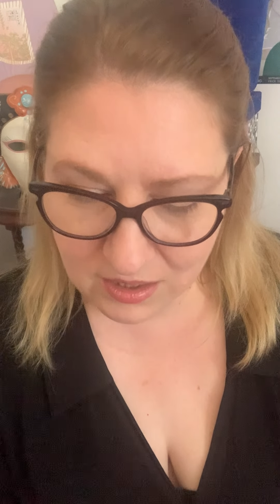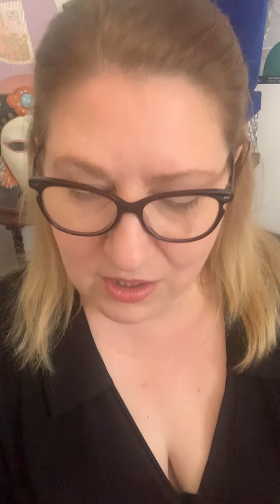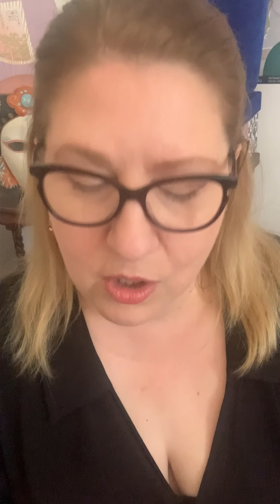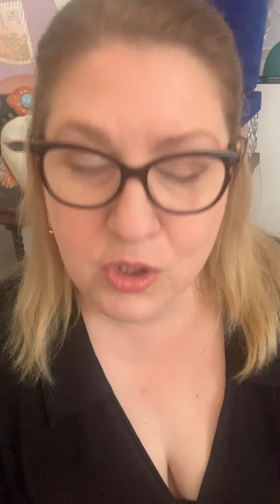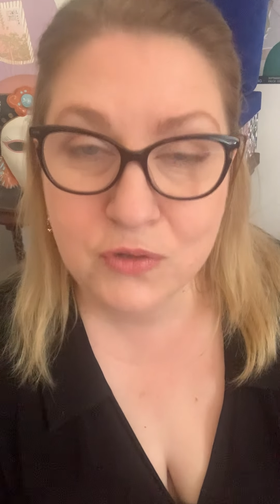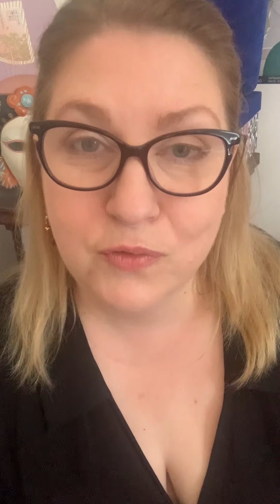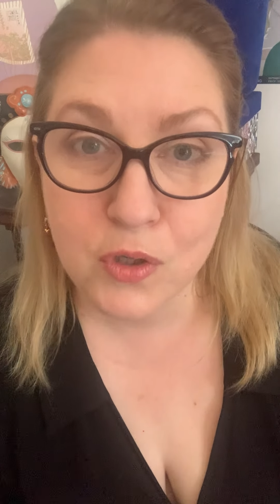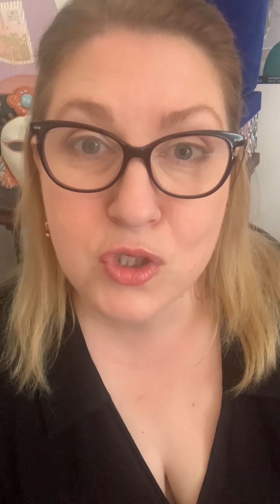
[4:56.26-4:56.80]

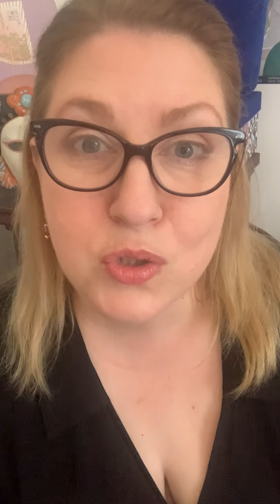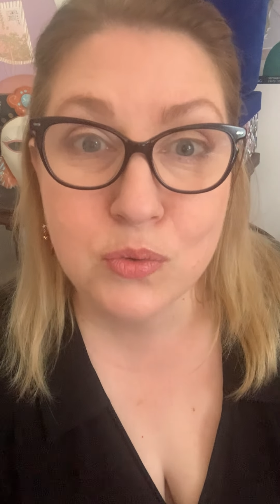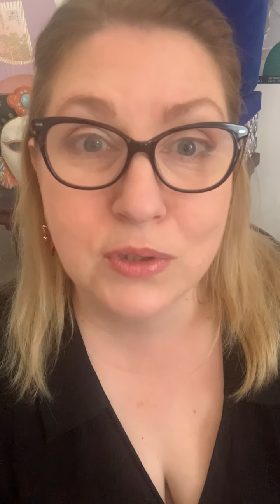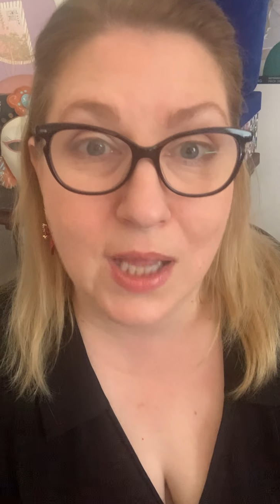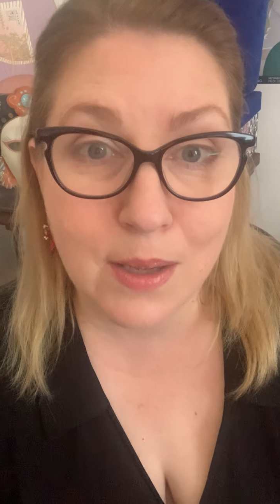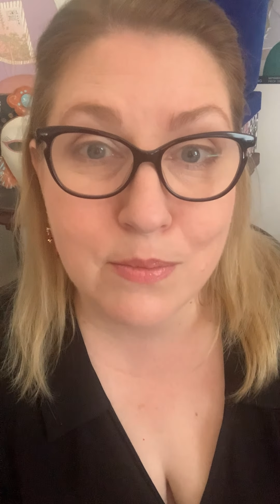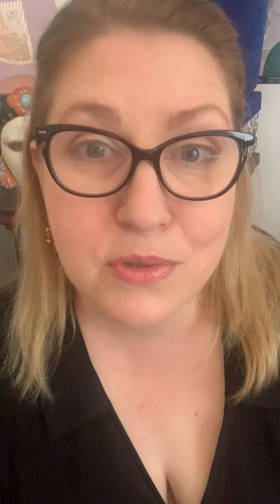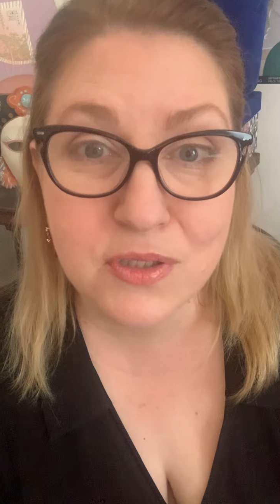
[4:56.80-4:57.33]
Otworzył
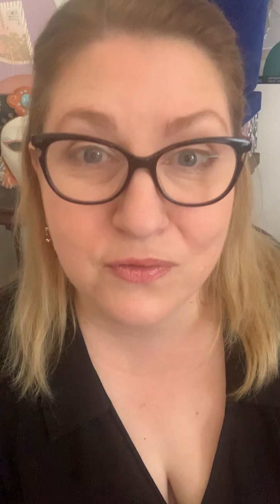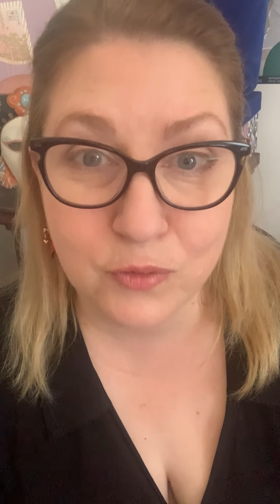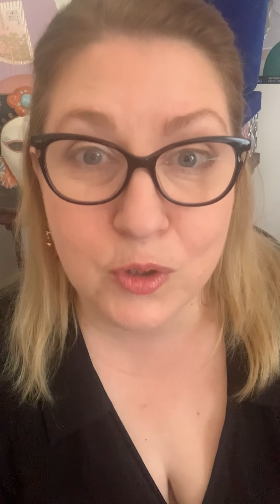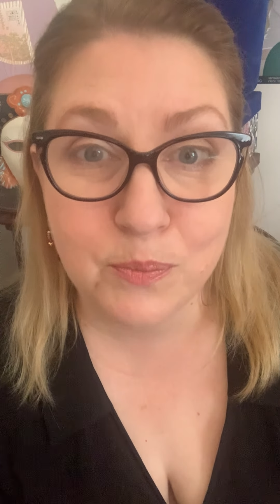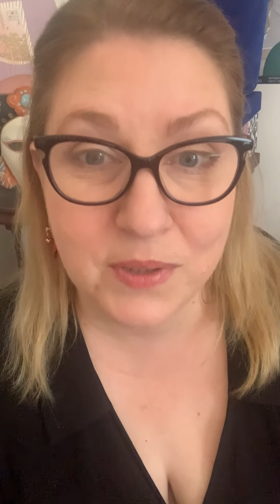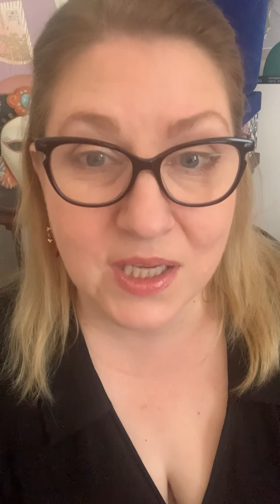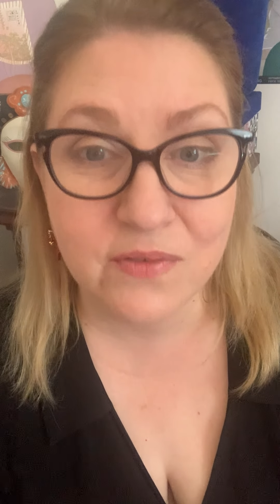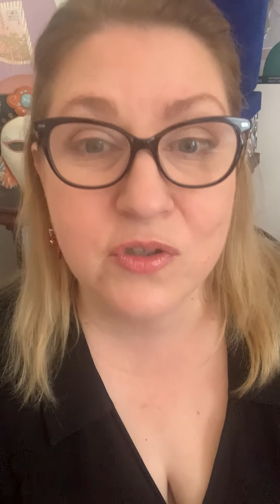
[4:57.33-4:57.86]
tam
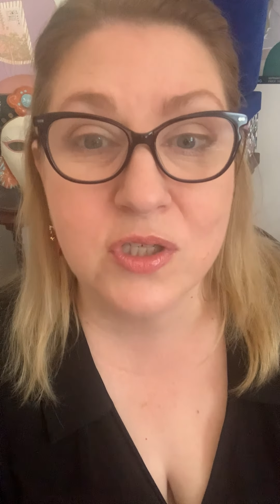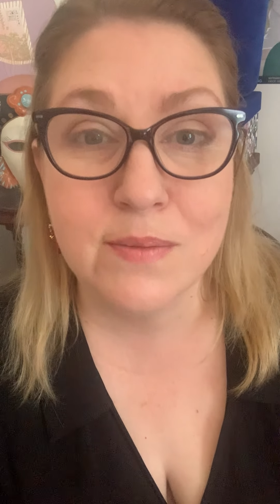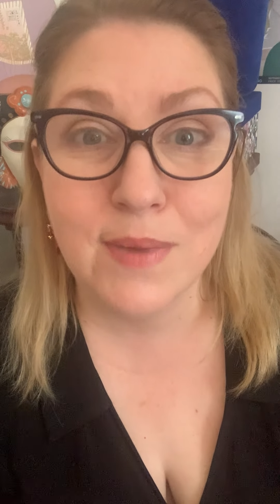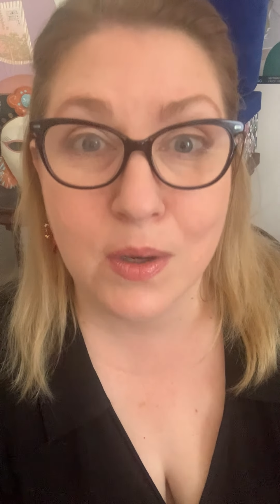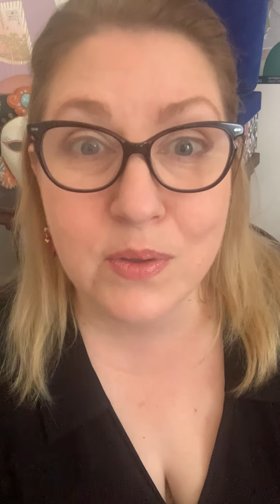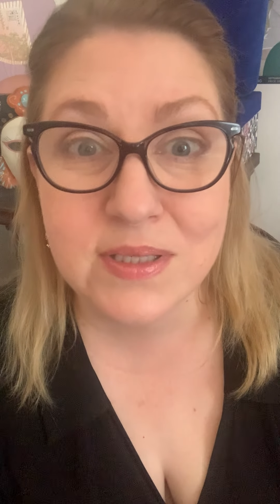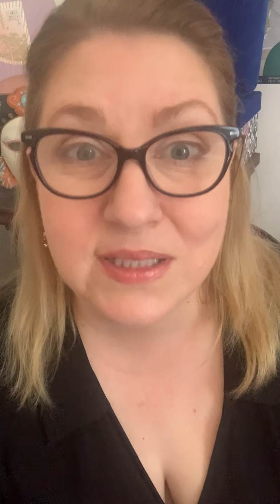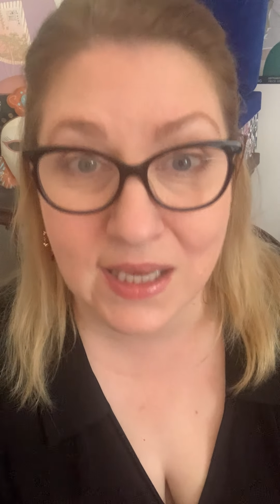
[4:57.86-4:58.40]
swój pierwszy
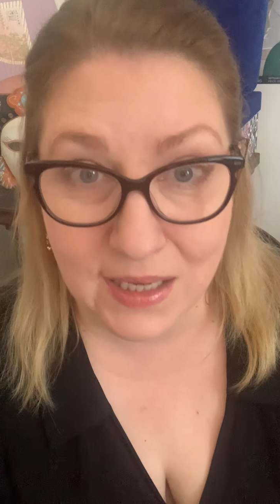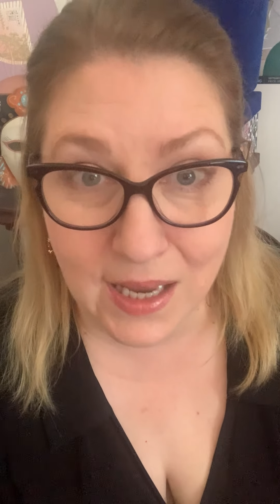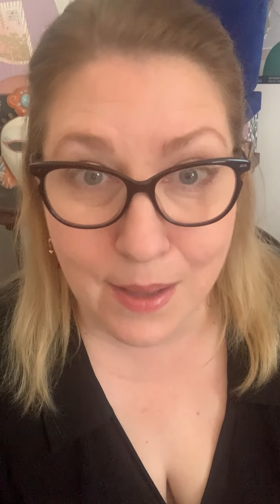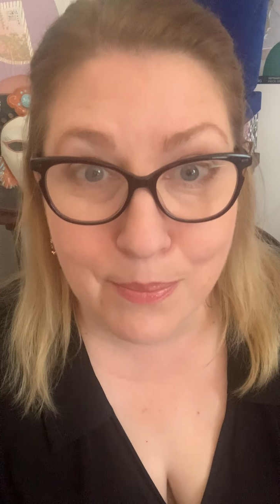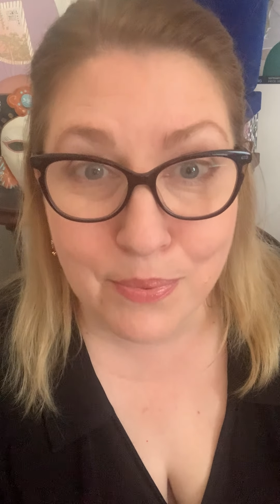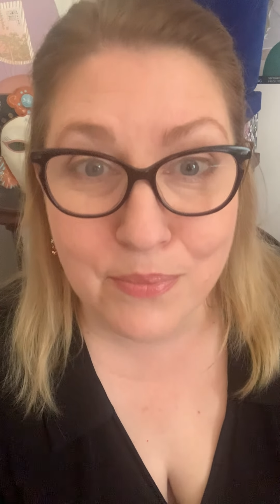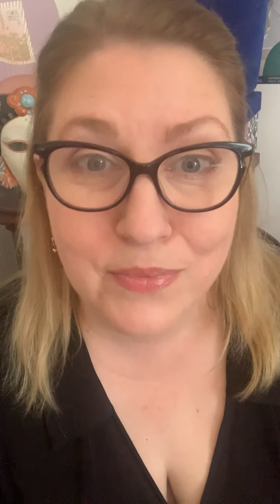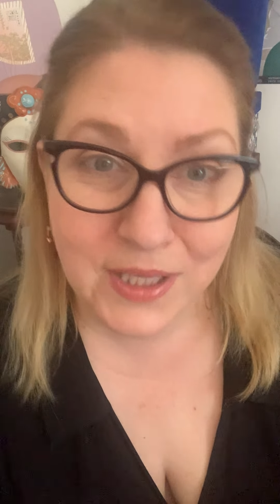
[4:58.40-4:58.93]
mały
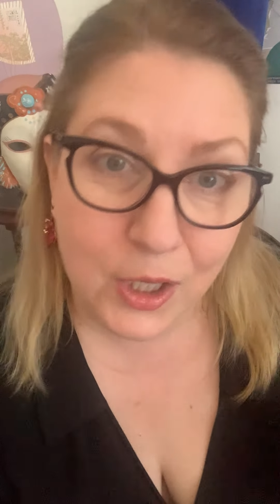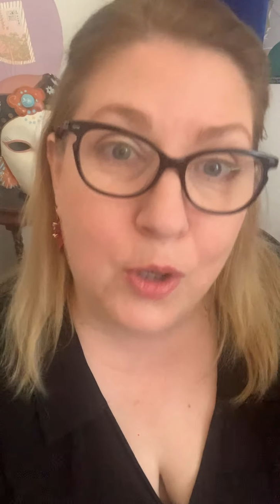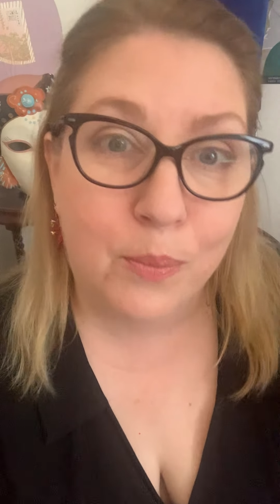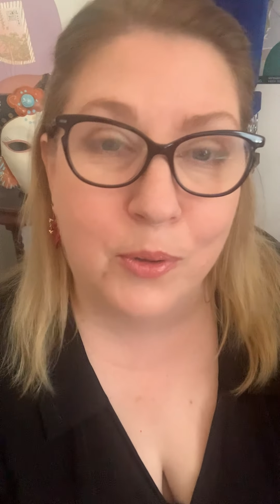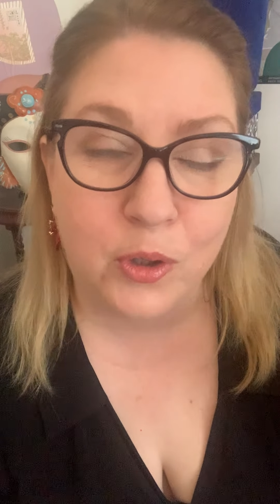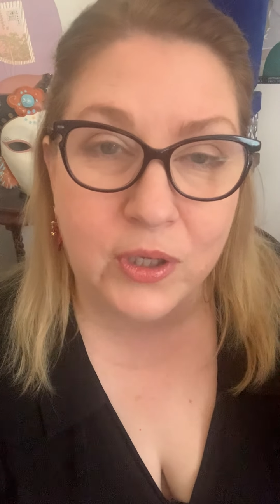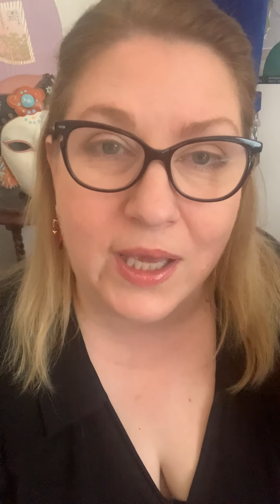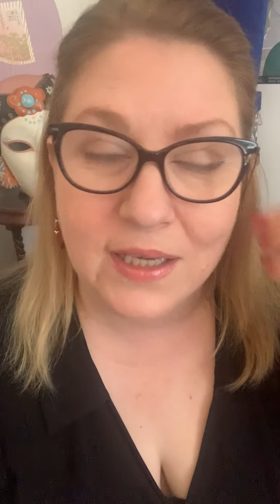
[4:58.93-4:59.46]
sklep jako
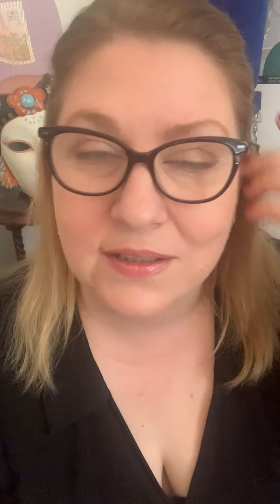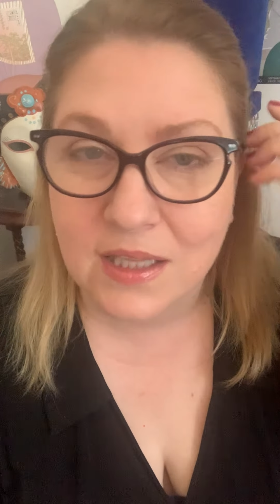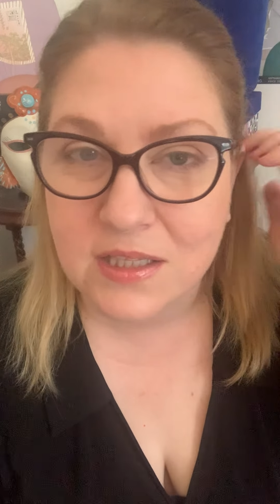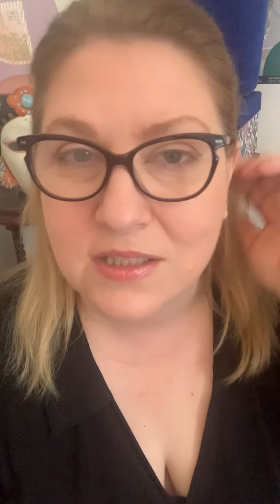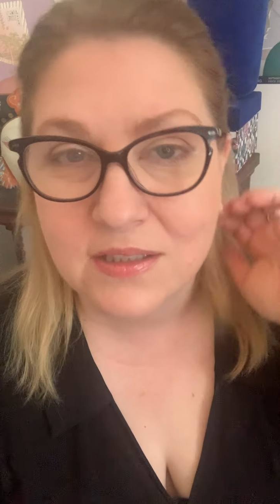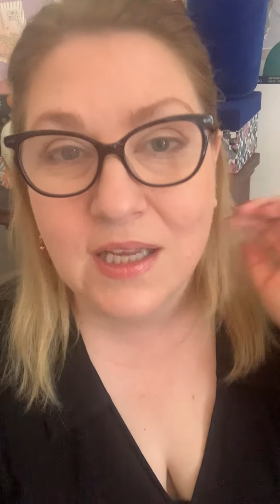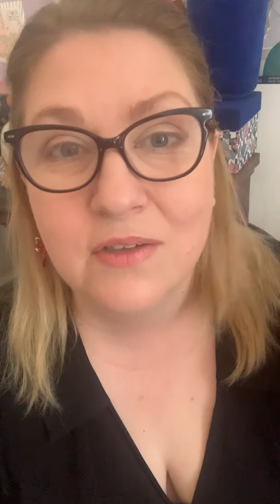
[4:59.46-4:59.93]
projektant.